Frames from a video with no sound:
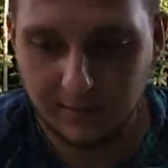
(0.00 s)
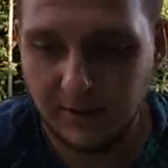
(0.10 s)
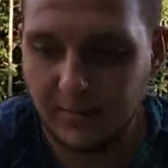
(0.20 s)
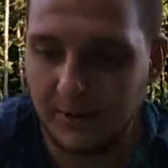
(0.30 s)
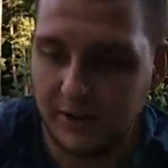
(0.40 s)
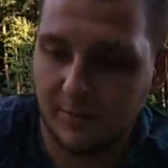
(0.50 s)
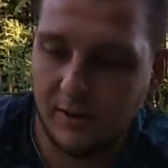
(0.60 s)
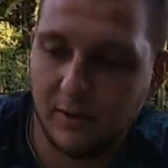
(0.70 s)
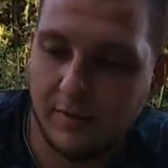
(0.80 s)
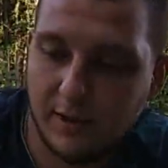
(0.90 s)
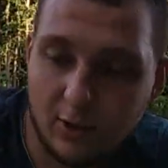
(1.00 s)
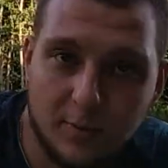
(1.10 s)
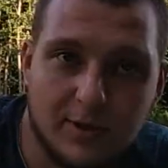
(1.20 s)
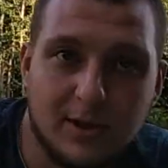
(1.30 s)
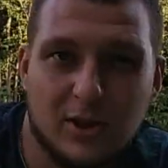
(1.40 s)
мы рыбачим на
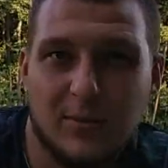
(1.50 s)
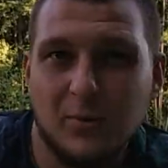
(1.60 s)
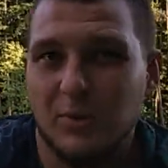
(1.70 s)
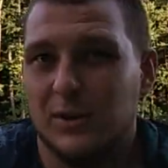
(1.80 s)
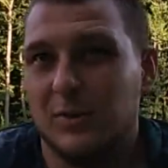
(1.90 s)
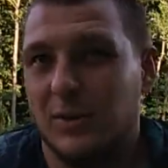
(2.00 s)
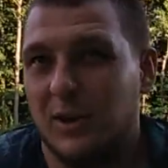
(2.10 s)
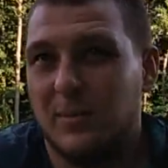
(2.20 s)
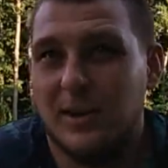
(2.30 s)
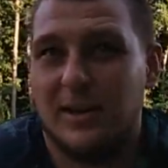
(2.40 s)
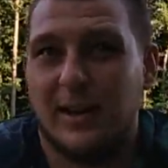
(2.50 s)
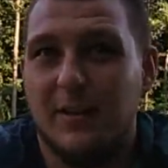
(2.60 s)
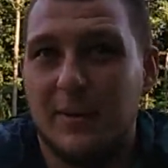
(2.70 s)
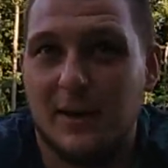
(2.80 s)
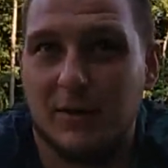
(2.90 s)
водоеме слишком много сорной мелкой
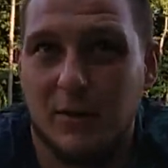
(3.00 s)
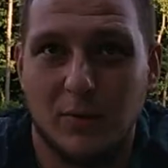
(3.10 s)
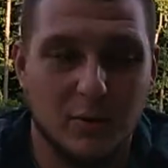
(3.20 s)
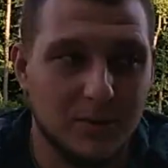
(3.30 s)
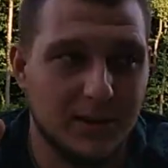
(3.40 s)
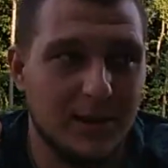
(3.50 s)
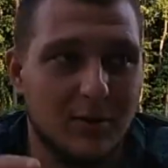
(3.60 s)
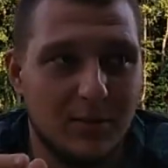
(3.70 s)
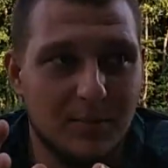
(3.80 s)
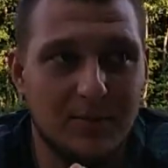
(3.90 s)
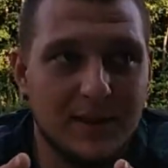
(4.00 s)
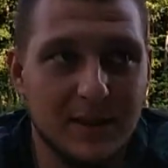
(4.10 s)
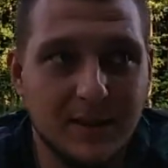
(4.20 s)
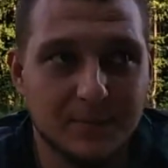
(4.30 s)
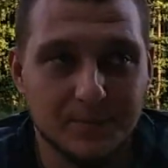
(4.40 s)
рыбы, которую вот мы закинули
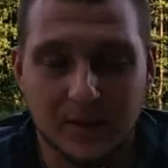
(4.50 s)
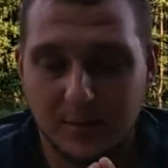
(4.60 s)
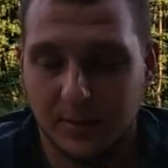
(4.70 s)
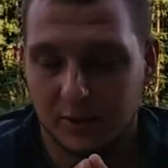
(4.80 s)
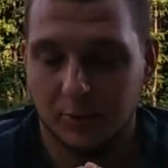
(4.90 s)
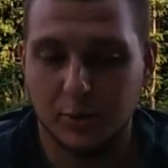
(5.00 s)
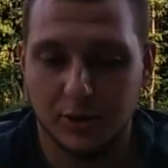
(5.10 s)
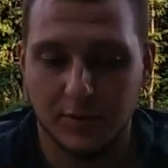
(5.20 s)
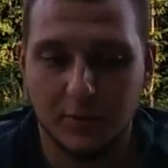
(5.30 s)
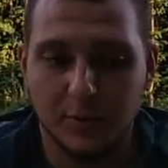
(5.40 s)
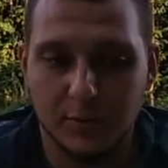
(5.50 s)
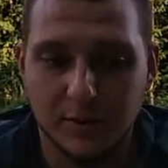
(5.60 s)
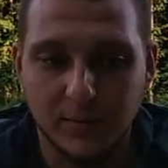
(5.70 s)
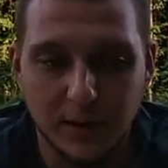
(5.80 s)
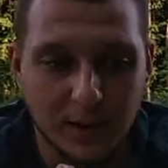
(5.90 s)
ПВАСТИК, это мы держим тоже к его
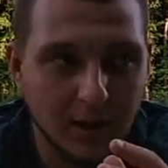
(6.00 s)
минусам,